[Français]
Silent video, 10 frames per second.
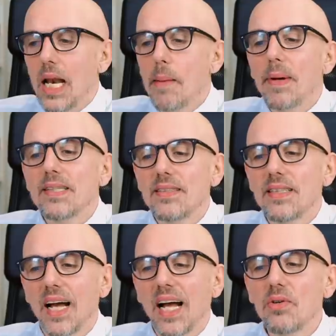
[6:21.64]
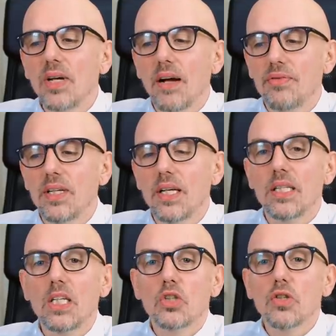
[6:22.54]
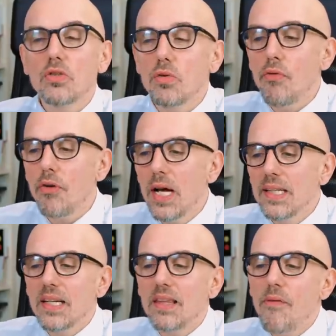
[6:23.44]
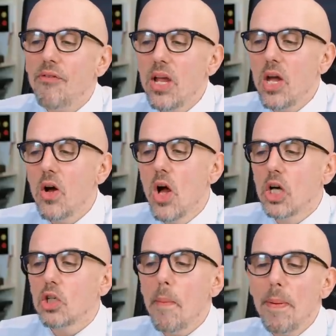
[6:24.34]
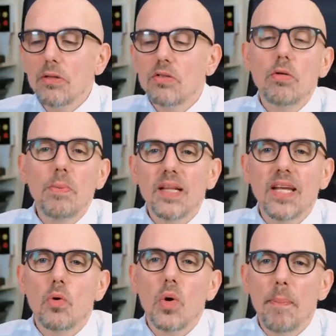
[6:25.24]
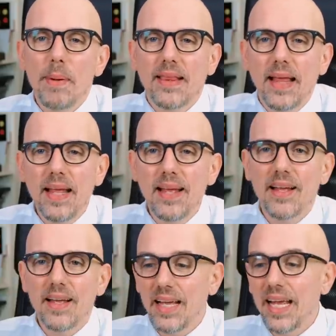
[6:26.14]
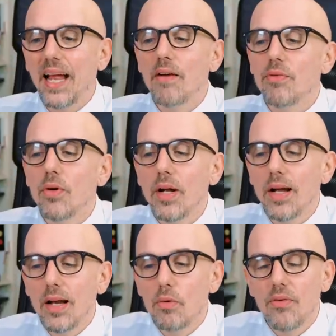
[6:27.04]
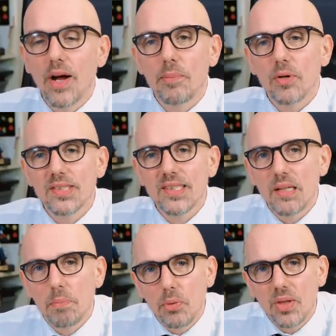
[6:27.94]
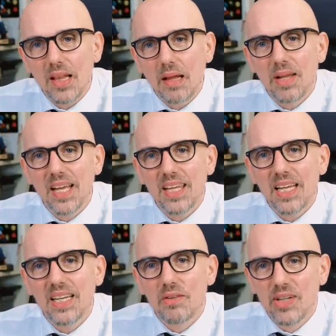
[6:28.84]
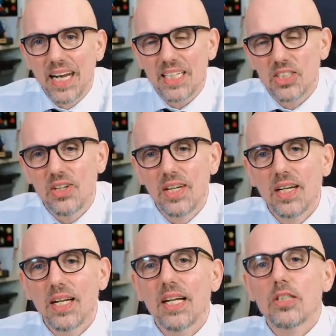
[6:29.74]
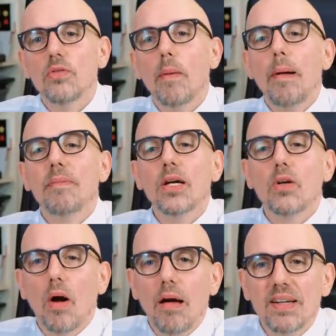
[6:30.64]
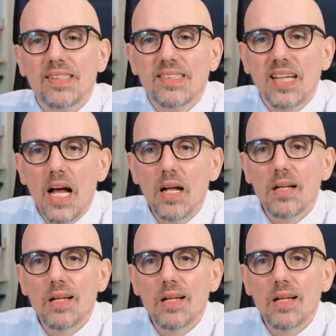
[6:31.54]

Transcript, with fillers: Elle a passé des radiographies et dit Je souffre, c'est effrayant, j'aurais pas dû subir des coups répétés. Et elle veut lui faire un procès, c'est une putain d'américaine qui veut de l'argent. Tu vas pas me dire qu'avec ça,